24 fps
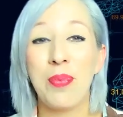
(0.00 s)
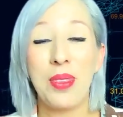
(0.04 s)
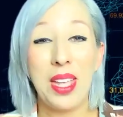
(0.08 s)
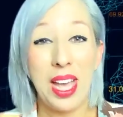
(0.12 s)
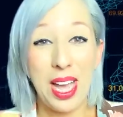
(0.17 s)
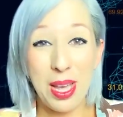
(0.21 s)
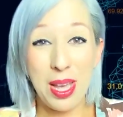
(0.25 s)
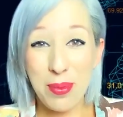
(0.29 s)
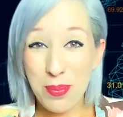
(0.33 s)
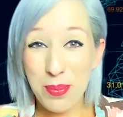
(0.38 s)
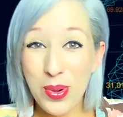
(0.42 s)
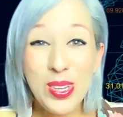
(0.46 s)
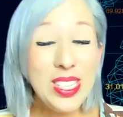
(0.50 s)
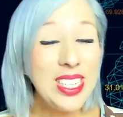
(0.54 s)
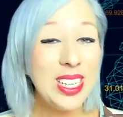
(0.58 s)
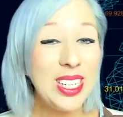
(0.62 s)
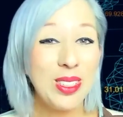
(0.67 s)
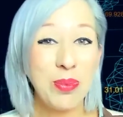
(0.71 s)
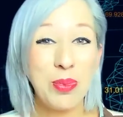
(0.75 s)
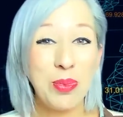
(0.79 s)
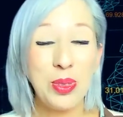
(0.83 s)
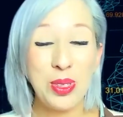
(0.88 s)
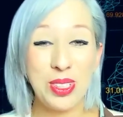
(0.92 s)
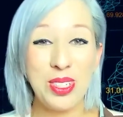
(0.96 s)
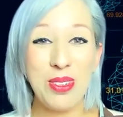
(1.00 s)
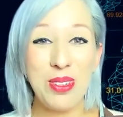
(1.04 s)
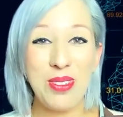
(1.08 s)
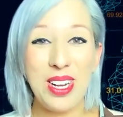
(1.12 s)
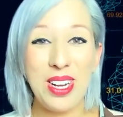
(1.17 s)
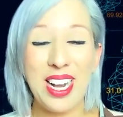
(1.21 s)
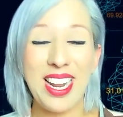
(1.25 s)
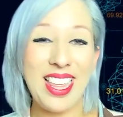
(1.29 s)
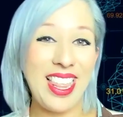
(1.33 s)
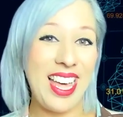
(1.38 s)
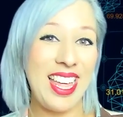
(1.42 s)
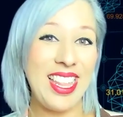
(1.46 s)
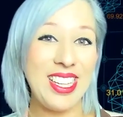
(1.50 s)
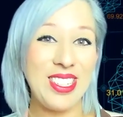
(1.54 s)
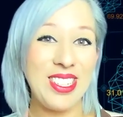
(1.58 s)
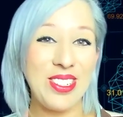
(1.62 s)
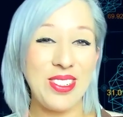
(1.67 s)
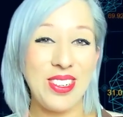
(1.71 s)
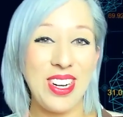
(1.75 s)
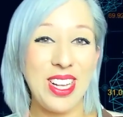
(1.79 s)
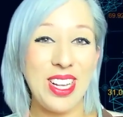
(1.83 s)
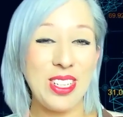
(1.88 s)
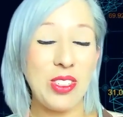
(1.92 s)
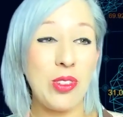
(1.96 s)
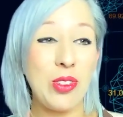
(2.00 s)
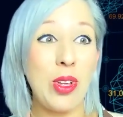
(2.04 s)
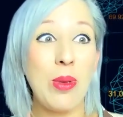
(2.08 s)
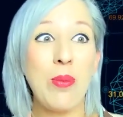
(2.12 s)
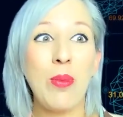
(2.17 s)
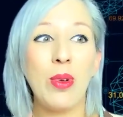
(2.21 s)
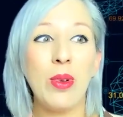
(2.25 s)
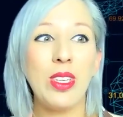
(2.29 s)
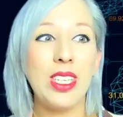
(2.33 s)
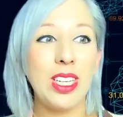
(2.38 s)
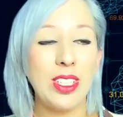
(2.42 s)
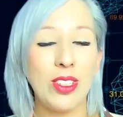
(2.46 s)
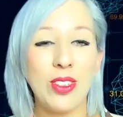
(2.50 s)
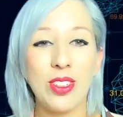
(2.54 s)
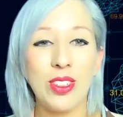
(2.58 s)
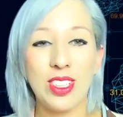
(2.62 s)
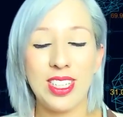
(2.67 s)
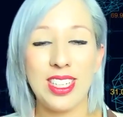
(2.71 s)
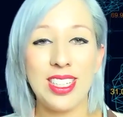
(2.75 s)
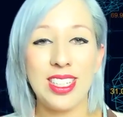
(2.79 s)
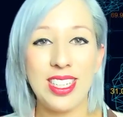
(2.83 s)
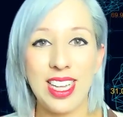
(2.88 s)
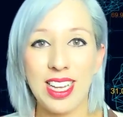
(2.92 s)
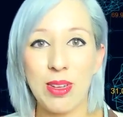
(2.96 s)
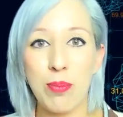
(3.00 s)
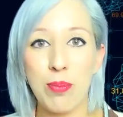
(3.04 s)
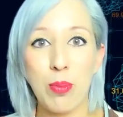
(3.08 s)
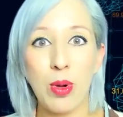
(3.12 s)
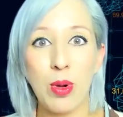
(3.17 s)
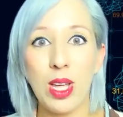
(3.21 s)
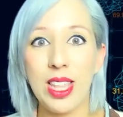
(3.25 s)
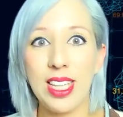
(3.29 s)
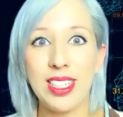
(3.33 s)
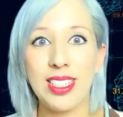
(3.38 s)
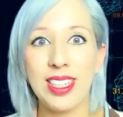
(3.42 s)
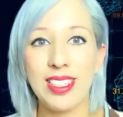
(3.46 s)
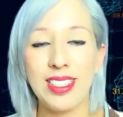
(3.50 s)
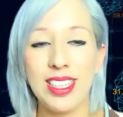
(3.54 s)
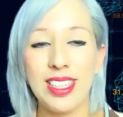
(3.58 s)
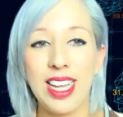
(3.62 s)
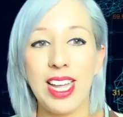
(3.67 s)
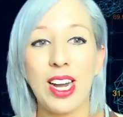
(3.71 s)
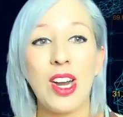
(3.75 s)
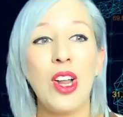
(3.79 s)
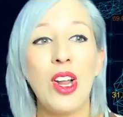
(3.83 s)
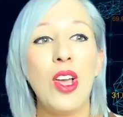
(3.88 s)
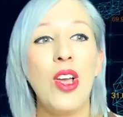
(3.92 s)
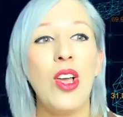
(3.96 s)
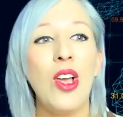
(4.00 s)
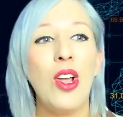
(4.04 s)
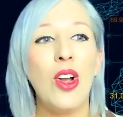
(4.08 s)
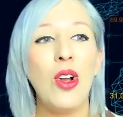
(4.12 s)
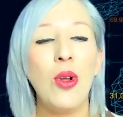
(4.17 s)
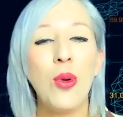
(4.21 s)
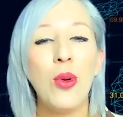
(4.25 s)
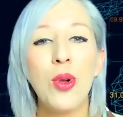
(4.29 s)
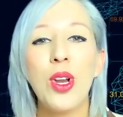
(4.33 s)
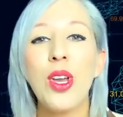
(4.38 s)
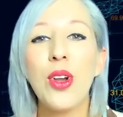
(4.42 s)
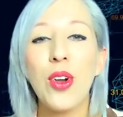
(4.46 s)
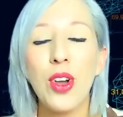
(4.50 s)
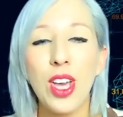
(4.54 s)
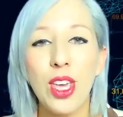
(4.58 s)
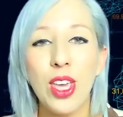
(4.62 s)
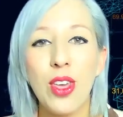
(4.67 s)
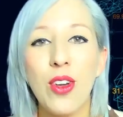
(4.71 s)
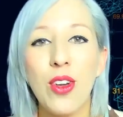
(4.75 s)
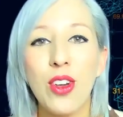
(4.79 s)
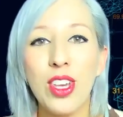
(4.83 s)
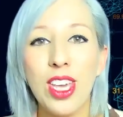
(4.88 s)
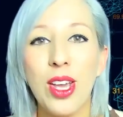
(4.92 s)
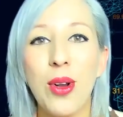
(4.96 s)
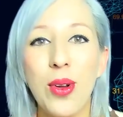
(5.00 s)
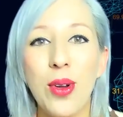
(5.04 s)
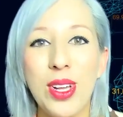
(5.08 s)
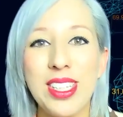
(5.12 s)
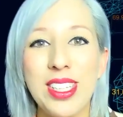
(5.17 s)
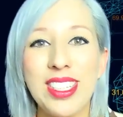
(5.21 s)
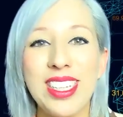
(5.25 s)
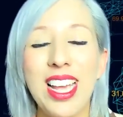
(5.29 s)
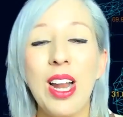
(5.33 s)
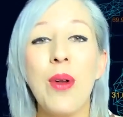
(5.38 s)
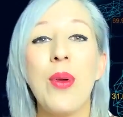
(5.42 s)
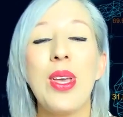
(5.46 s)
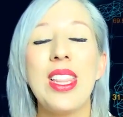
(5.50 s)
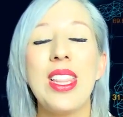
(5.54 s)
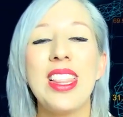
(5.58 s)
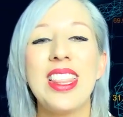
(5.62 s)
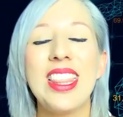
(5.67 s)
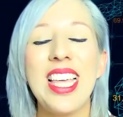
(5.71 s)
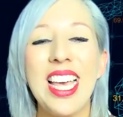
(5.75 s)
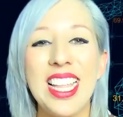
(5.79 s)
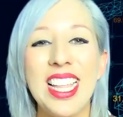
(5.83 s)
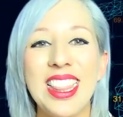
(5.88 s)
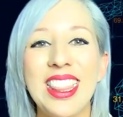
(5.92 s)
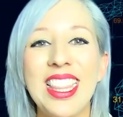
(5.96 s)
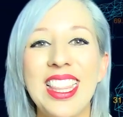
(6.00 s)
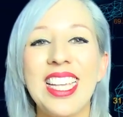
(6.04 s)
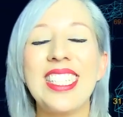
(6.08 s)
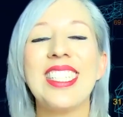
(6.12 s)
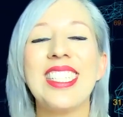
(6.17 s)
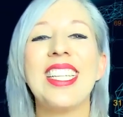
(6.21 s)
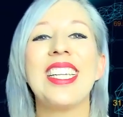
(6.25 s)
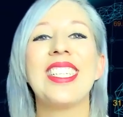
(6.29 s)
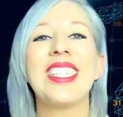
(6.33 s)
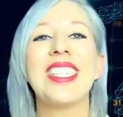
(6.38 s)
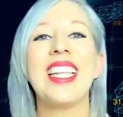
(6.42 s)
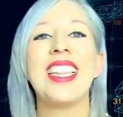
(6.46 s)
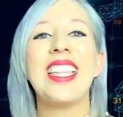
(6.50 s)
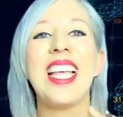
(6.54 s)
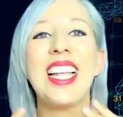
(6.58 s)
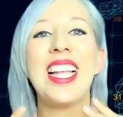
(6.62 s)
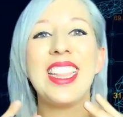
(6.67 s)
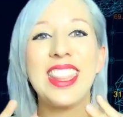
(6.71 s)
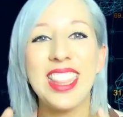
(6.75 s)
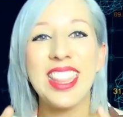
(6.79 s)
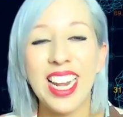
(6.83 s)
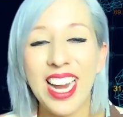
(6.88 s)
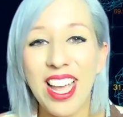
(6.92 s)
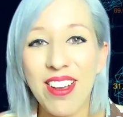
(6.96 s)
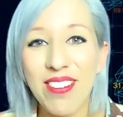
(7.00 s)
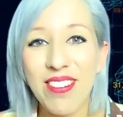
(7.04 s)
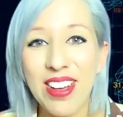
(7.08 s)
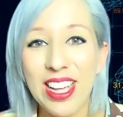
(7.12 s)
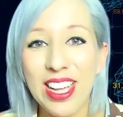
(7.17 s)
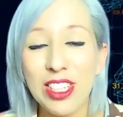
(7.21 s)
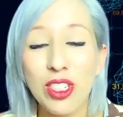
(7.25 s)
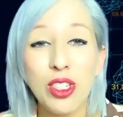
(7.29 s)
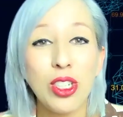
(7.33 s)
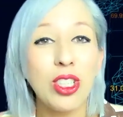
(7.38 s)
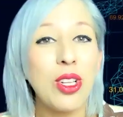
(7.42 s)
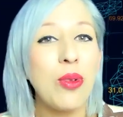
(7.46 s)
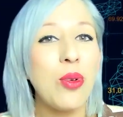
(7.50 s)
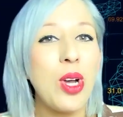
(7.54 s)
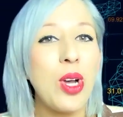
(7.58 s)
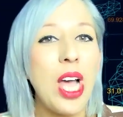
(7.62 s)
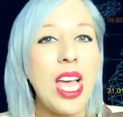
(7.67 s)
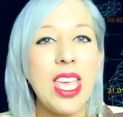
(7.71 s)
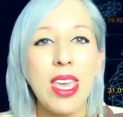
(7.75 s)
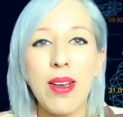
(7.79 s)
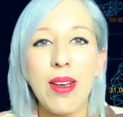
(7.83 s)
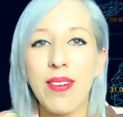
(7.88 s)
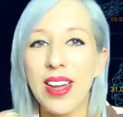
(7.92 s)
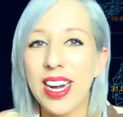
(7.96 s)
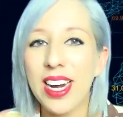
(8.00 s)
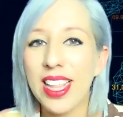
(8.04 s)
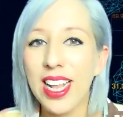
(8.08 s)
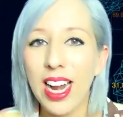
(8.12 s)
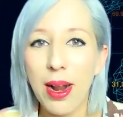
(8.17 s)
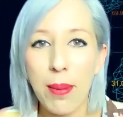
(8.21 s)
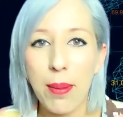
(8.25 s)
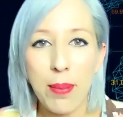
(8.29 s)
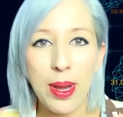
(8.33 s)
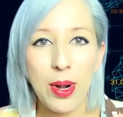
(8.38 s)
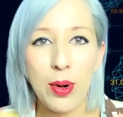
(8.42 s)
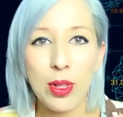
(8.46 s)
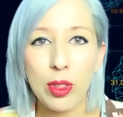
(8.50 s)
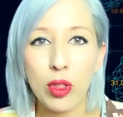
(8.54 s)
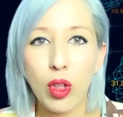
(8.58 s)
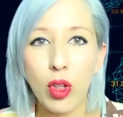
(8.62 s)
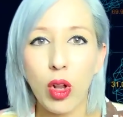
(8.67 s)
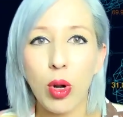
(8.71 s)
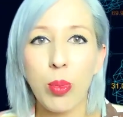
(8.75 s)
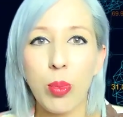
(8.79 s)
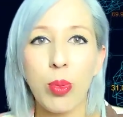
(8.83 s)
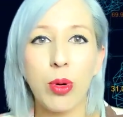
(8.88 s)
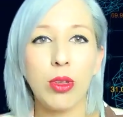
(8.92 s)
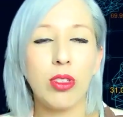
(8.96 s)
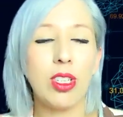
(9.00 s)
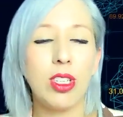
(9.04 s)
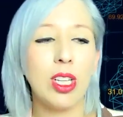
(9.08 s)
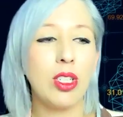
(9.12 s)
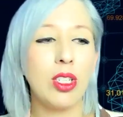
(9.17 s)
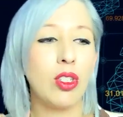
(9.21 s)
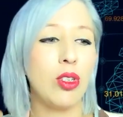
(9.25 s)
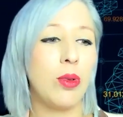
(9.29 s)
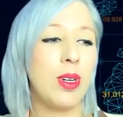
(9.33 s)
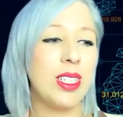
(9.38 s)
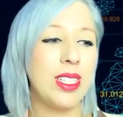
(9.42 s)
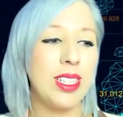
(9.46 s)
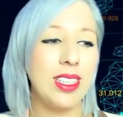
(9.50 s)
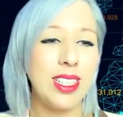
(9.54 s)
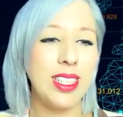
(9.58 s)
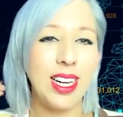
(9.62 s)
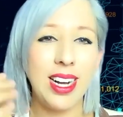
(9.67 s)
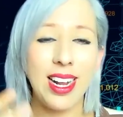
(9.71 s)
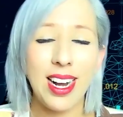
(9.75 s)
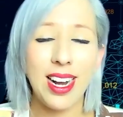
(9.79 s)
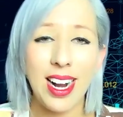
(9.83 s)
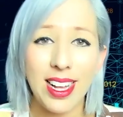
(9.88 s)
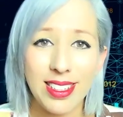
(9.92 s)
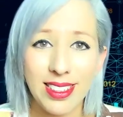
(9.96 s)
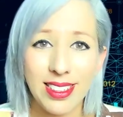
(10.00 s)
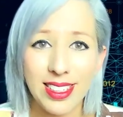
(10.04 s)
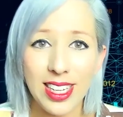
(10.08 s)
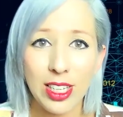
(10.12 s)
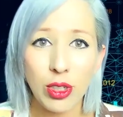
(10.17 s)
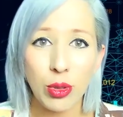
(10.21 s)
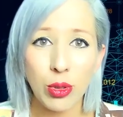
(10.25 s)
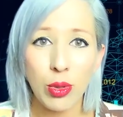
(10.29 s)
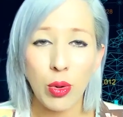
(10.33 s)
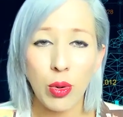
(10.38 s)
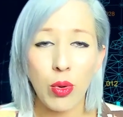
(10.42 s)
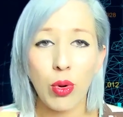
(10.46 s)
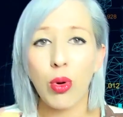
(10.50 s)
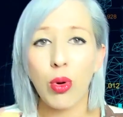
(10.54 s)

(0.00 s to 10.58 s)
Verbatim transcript: hay muchas posibilidades con esto, hay muchas cosas que puedes hacer. Lo único que yo quiero es que lo intentes, es que te atrevas. Yo te voy a llevar de la mano en todo el proceso, vas a tener acceso a un